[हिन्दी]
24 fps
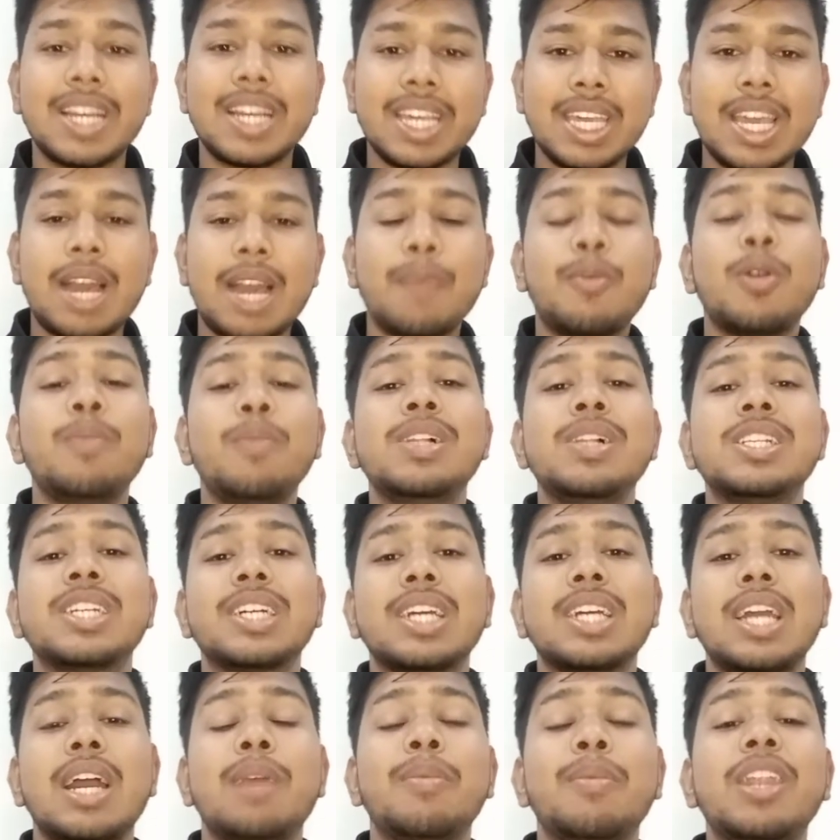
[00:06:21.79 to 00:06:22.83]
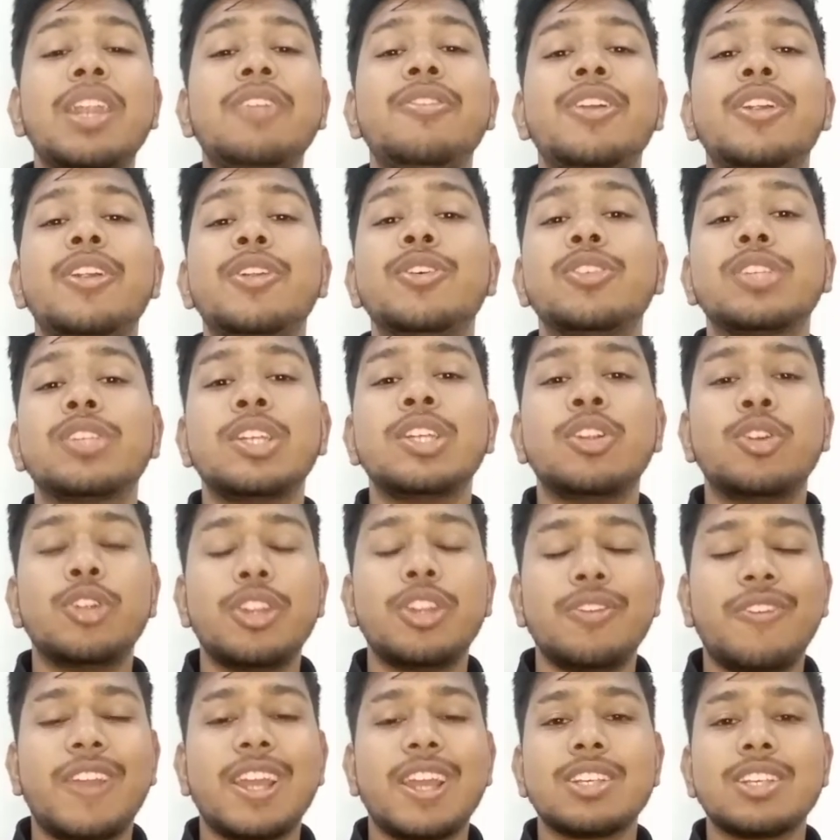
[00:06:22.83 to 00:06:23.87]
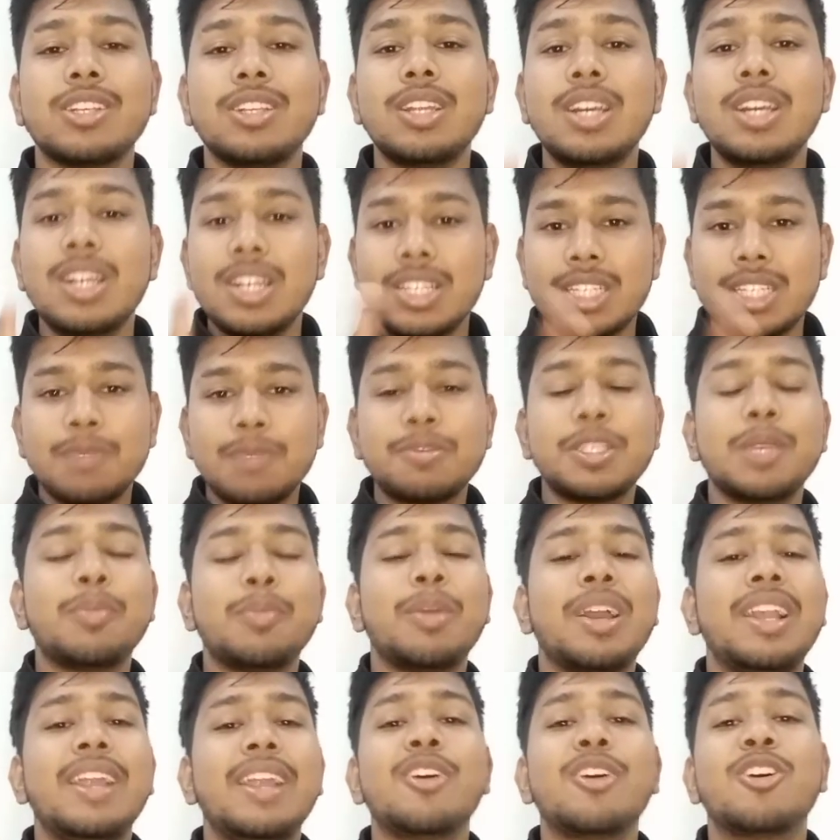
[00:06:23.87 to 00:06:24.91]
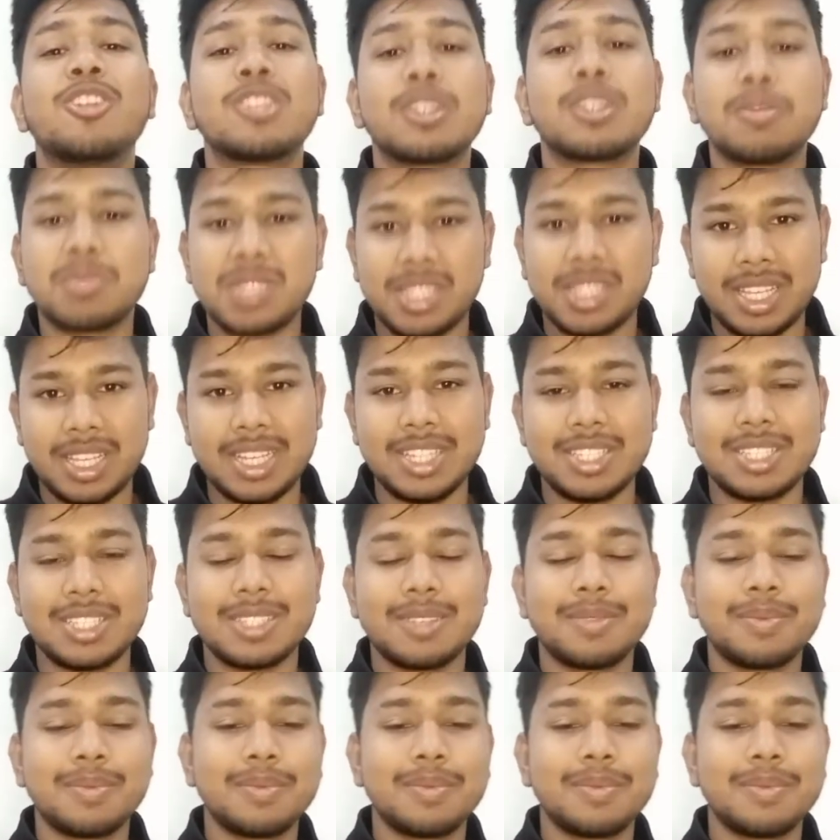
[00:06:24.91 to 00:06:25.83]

ताकि आपको मिल सके हमारी वीडियोस की नोटिफिकेशन सबसे पहले और सबसे तेज़